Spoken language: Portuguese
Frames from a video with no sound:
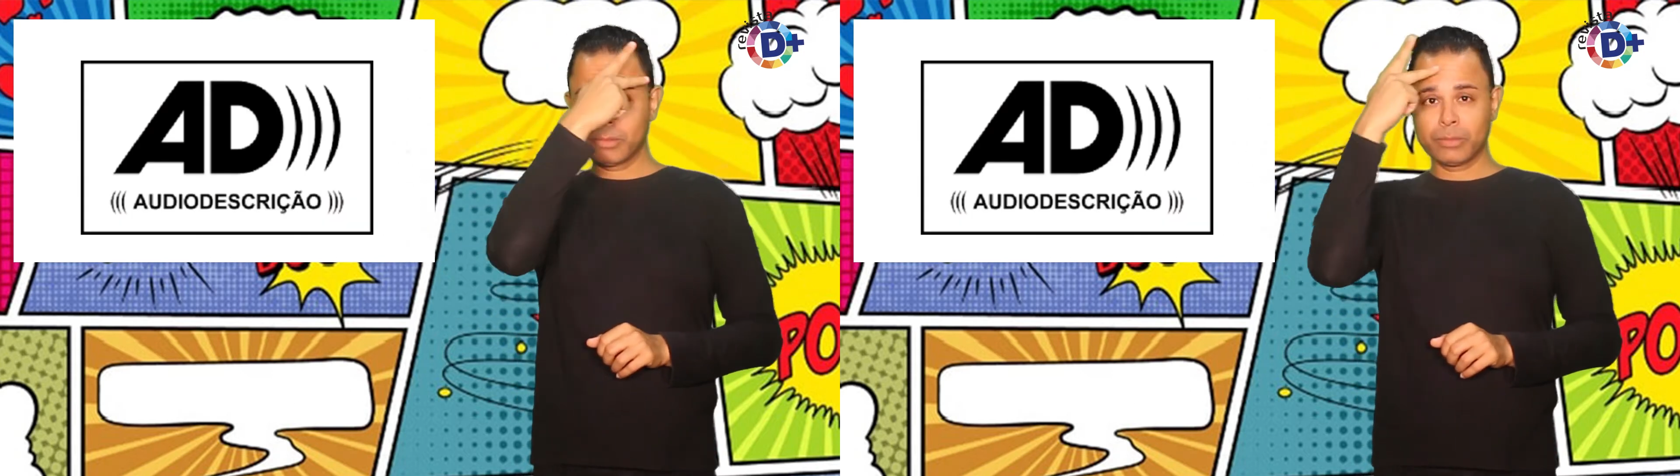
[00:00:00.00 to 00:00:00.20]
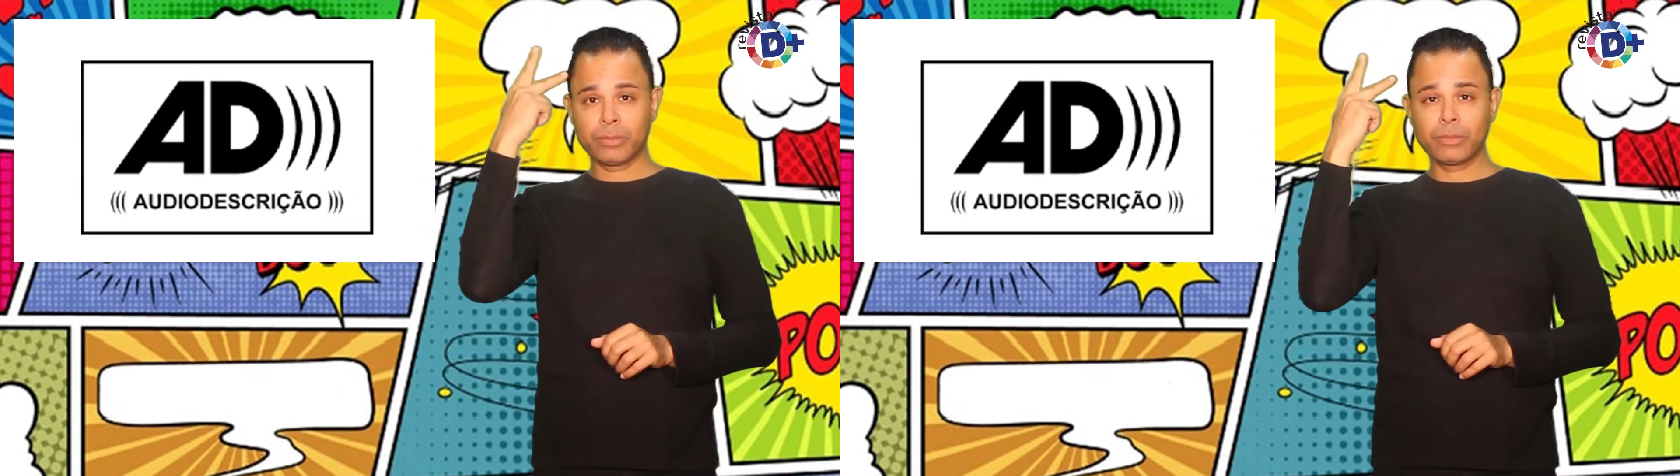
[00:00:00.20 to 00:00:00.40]

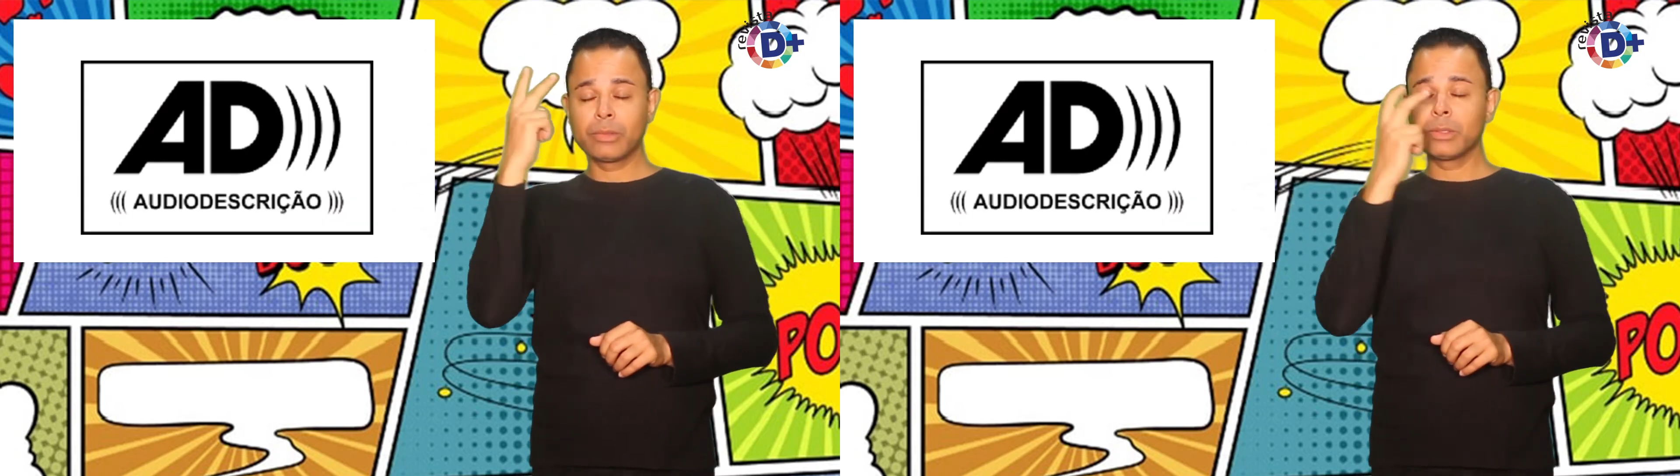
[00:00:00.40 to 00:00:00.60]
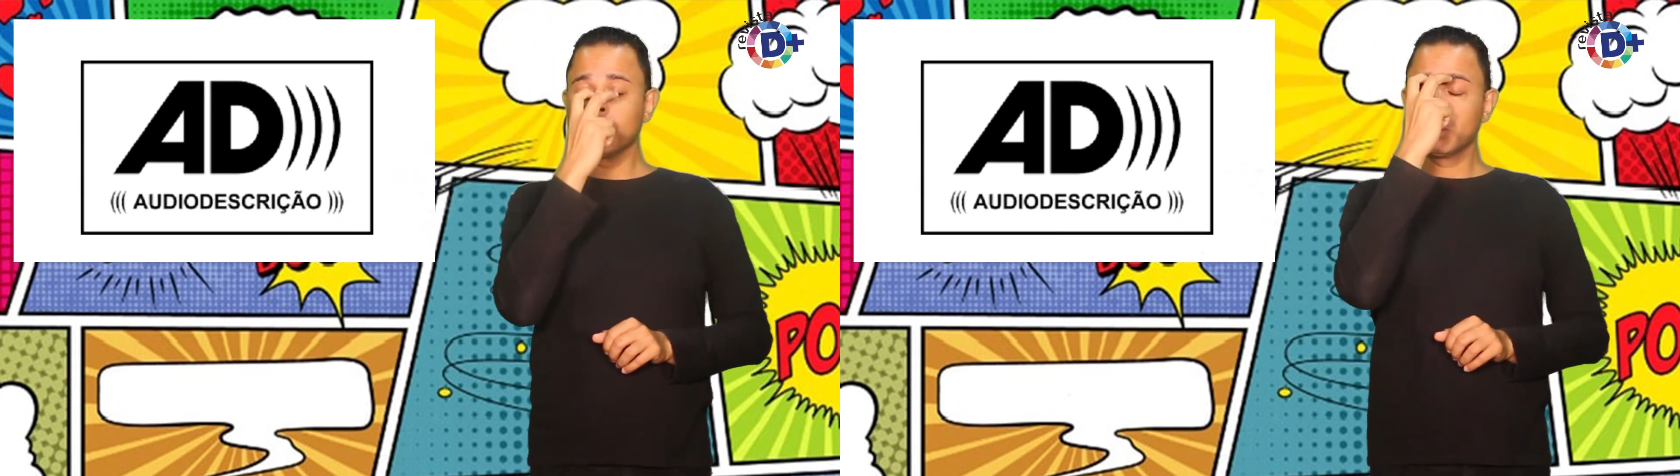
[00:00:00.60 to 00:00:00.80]

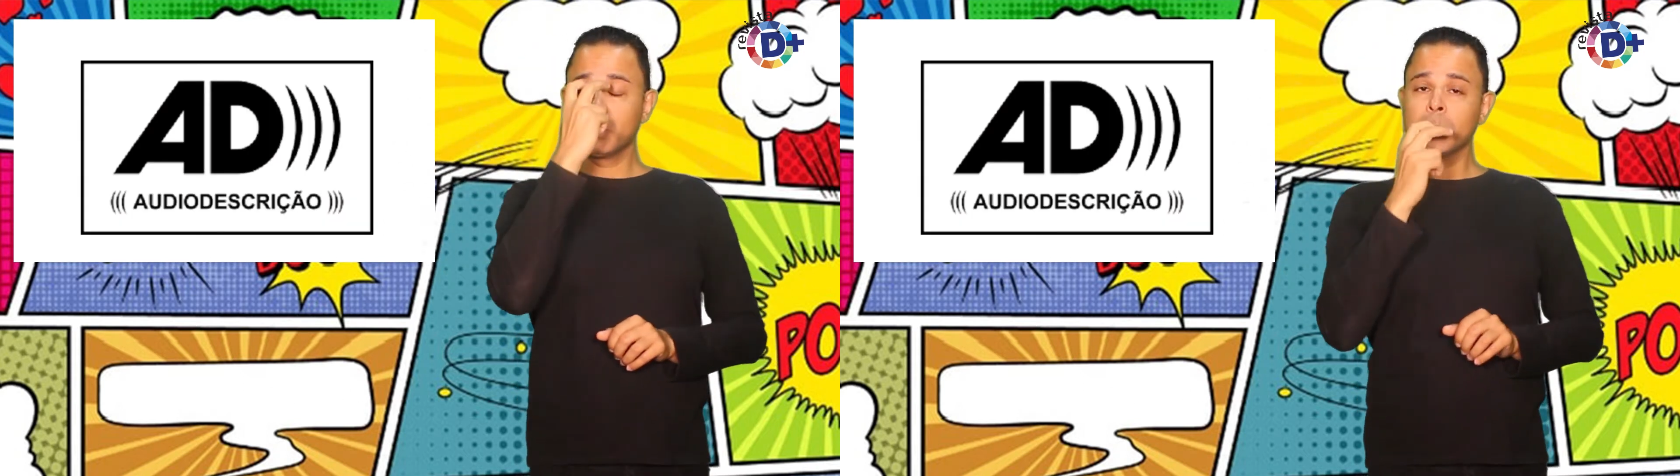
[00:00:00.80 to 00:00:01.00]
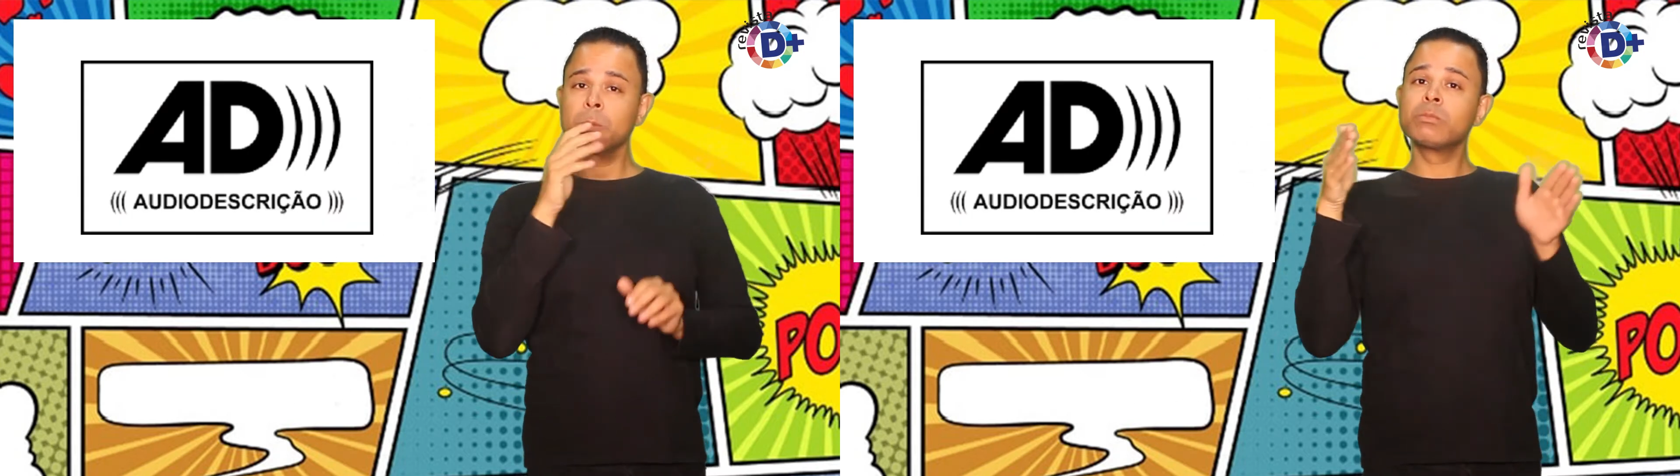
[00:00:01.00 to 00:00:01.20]

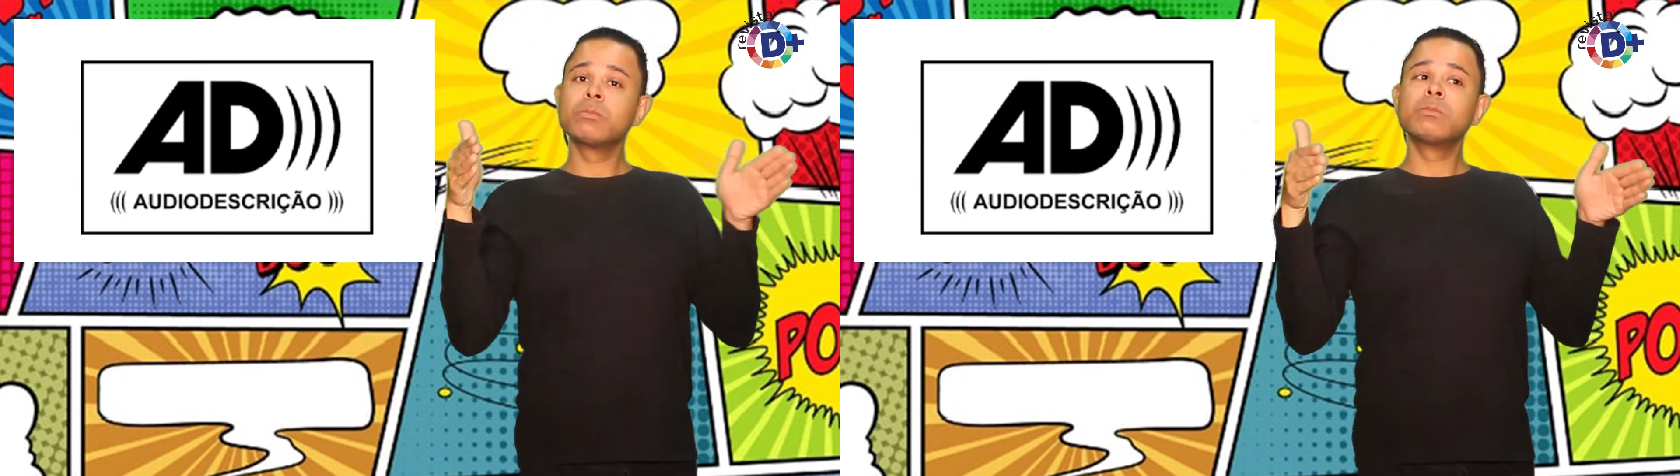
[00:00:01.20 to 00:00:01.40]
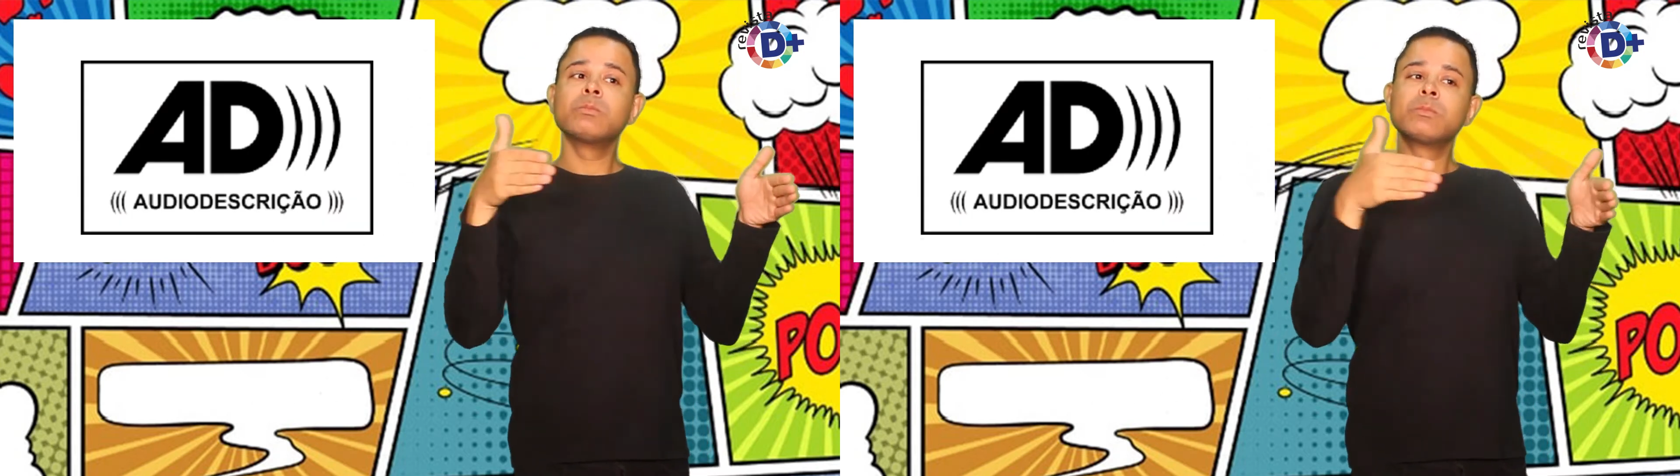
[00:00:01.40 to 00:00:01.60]
visual.
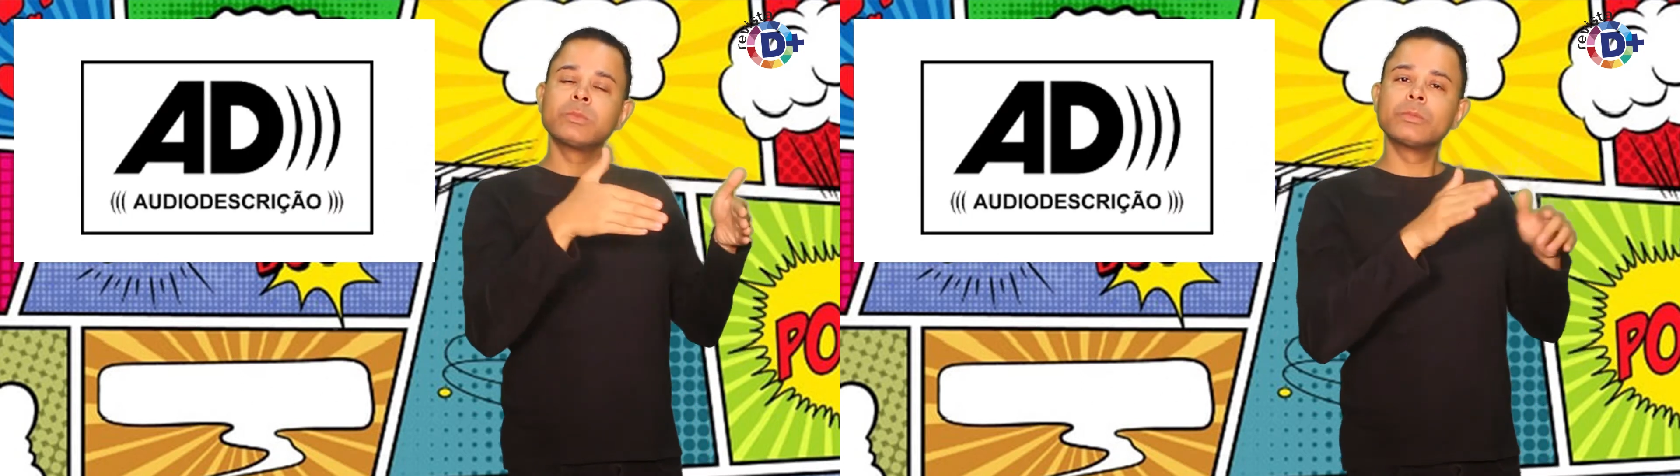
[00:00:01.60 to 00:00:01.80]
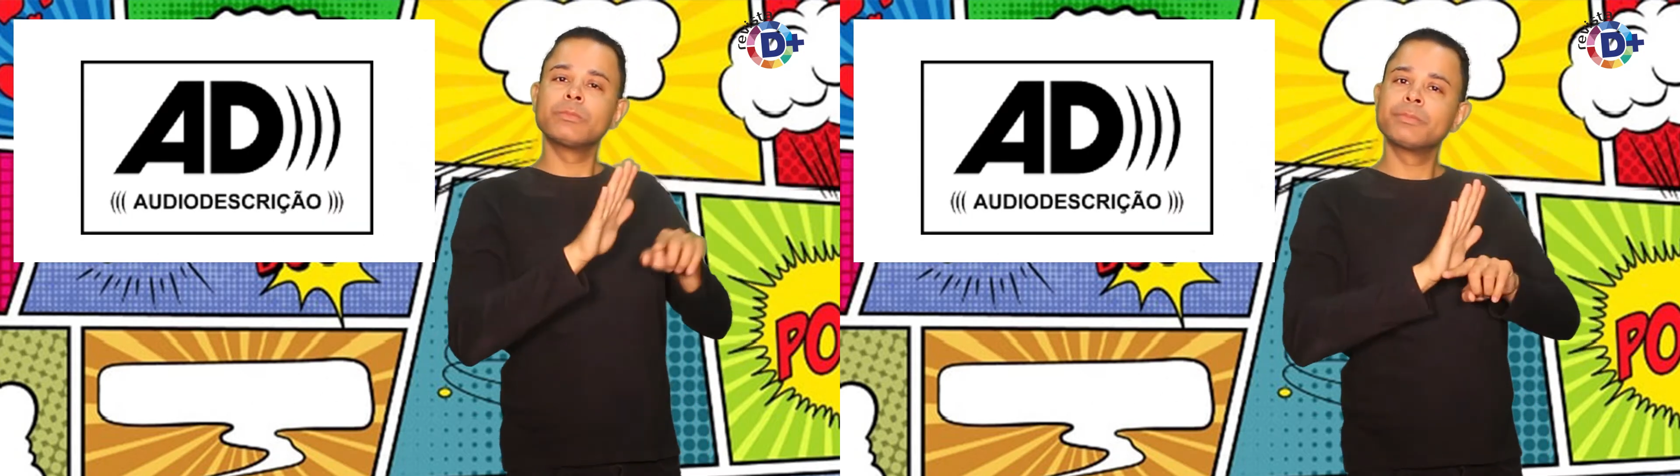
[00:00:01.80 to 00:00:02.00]
A
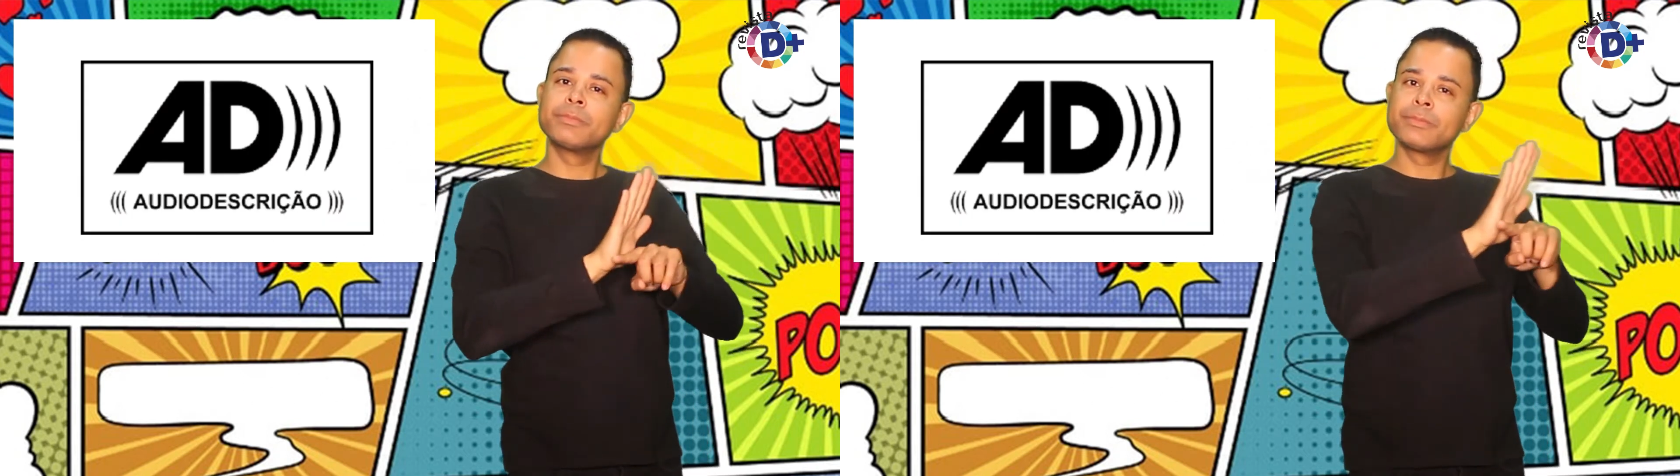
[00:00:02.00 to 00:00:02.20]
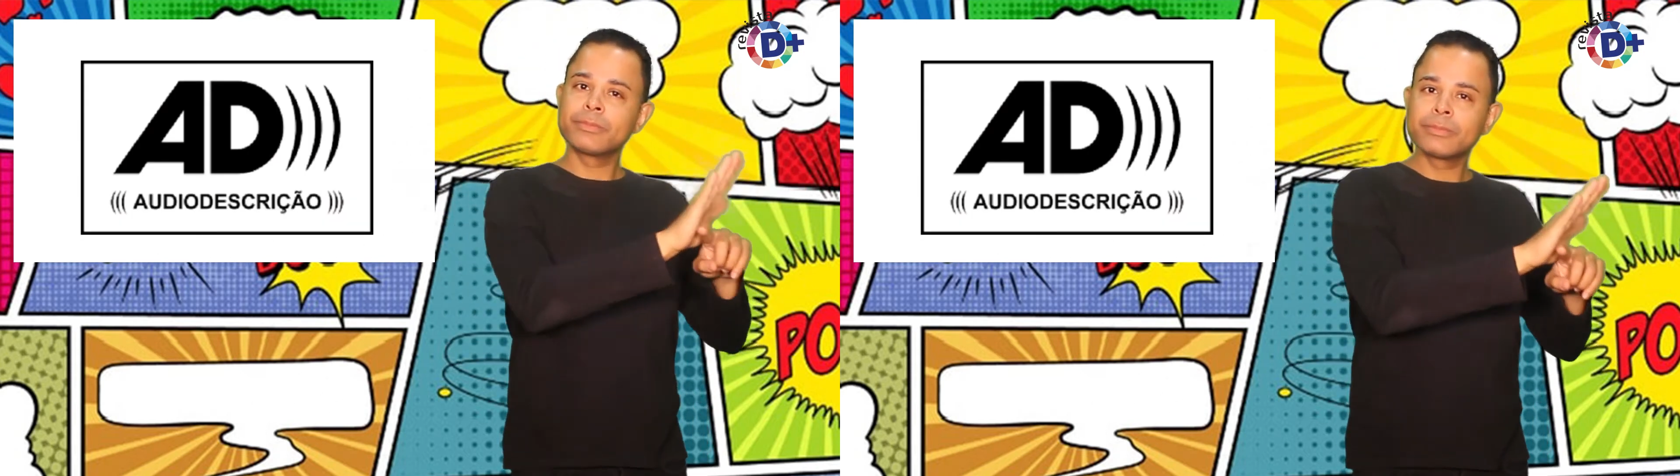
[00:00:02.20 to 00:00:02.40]
programação é